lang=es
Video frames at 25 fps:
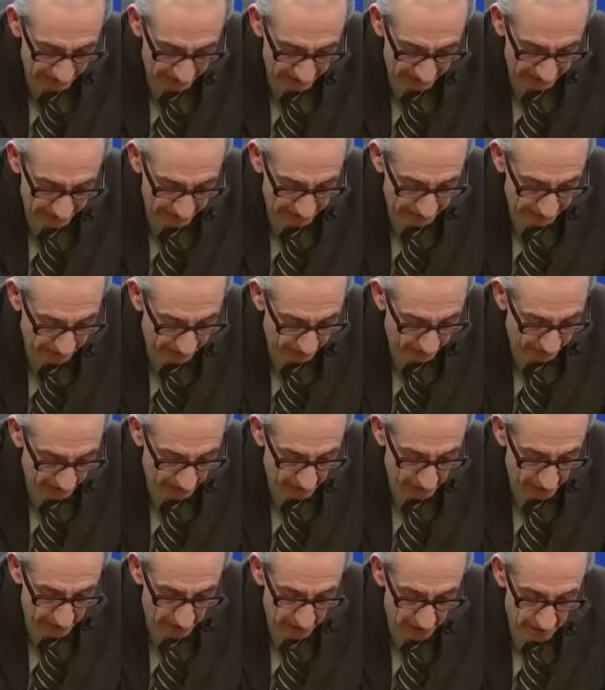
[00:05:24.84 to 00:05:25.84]
castiza
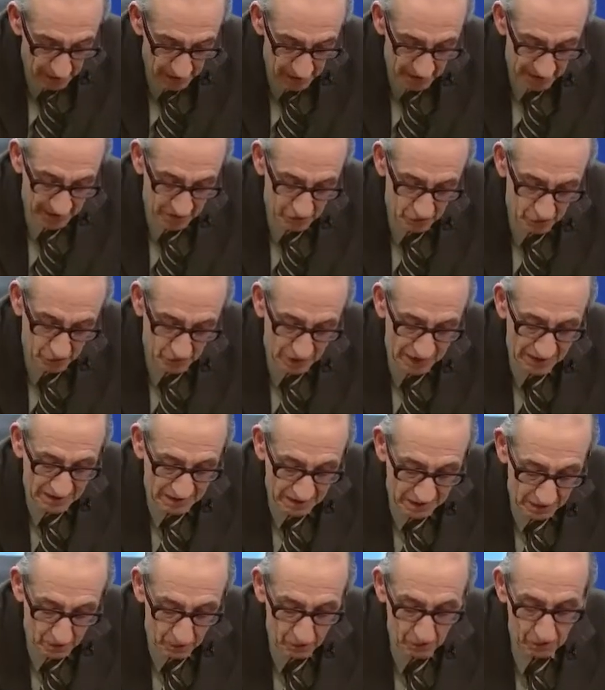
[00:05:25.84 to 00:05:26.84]
en sus
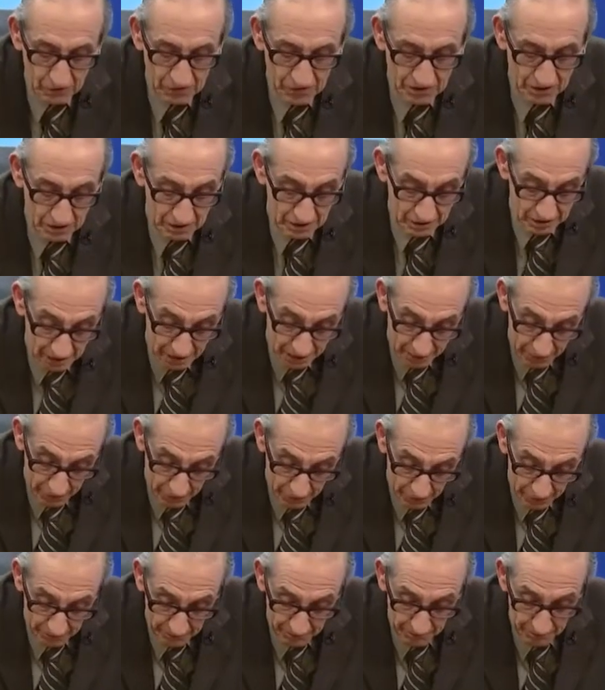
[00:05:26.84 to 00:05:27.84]
artículos y
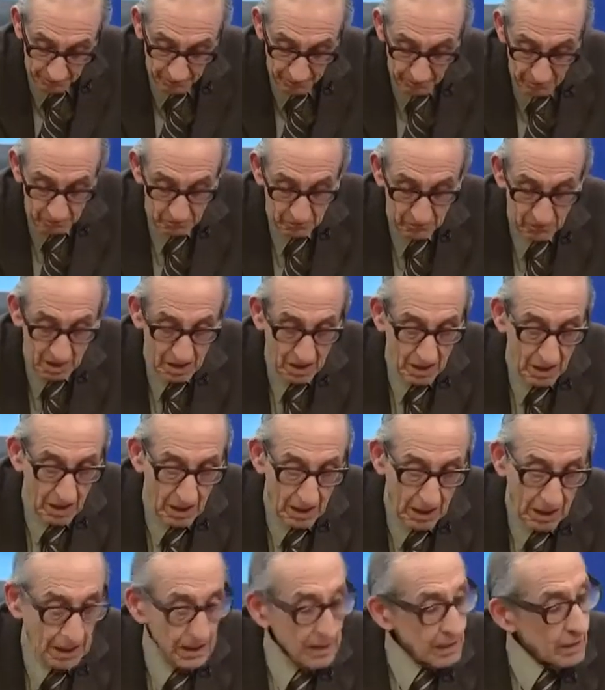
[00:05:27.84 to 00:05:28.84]
ensayos.
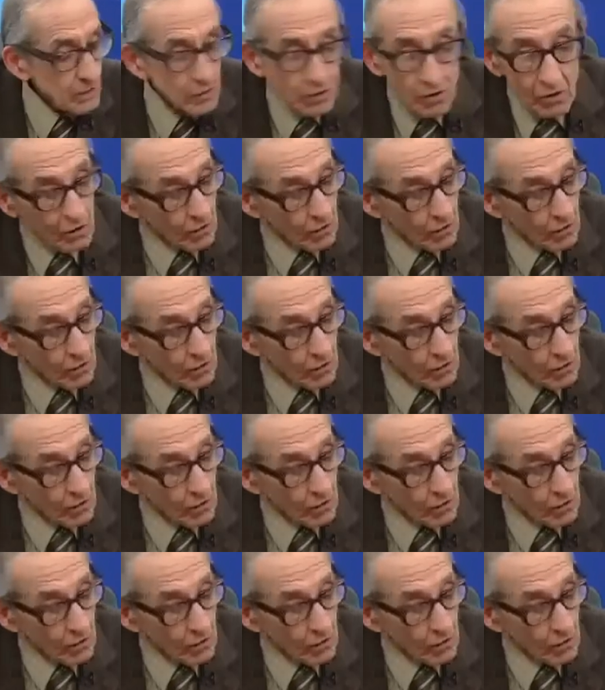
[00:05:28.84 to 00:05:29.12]
Aquí